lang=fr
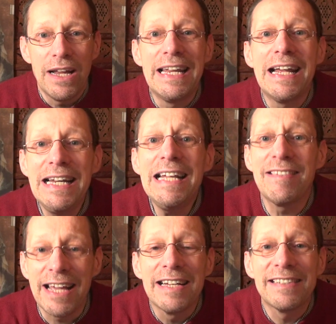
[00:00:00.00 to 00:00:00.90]

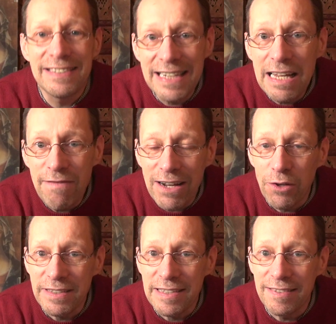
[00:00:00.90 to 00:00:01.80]
l'Église c'est
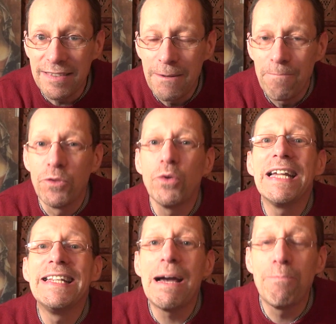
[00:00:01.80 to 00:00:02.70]
vacantiste. Donc
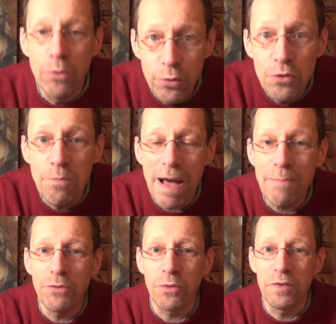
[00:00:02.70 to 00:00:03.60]
il n'y a plus de
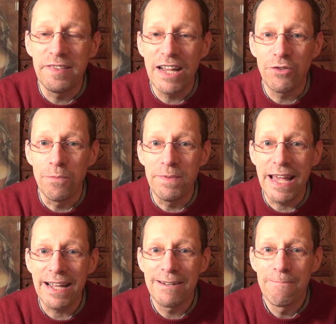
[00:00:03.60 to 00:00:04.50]
pape sur le siège de
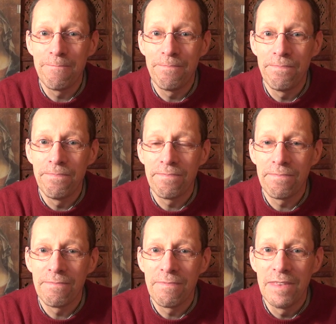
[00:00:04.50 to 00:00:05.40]
Pierre.
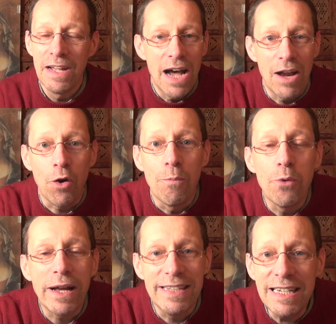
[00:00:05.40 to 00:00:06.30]
Alors on
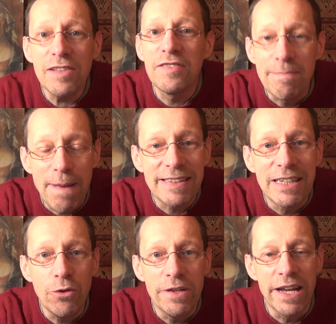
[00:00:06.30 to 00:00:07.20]
pourrait dire, c'est
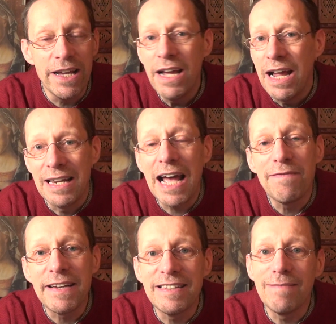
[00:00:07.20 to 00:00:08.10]
particulier. Là,
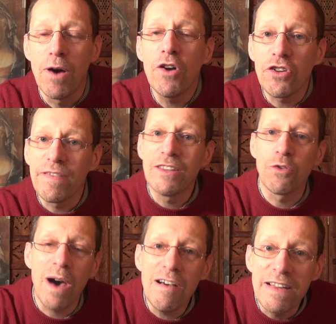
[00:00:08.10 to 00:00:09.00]
effectivement, Jean
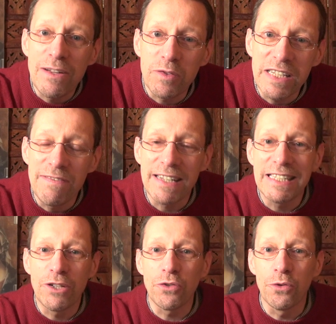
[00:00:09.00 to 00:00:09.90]
23 fait le Concile
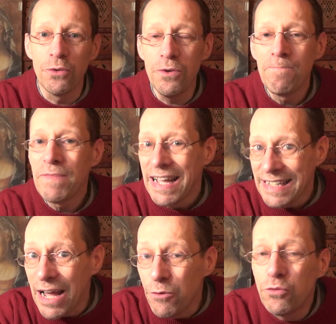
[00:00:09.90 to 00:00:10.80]
Vatican II.
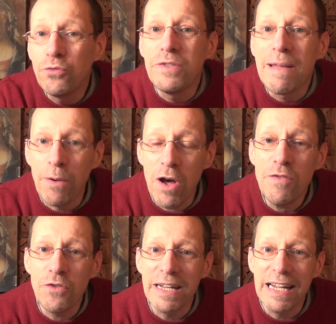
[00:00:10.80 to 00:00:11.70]
Il y a eu toute une
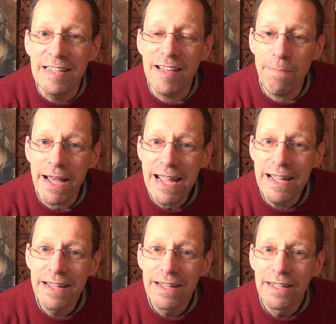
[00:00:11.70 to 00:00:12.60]
épreuve dans l'Église après.
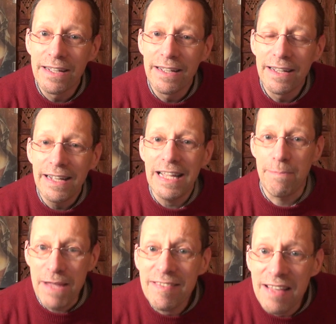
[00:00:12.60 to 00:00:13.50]
Eh
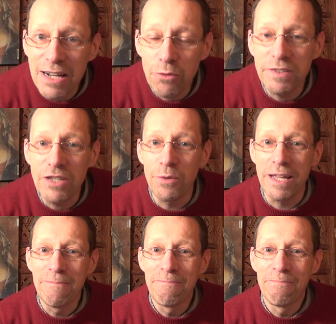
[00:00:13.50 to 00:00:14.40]
bien, ça a continué.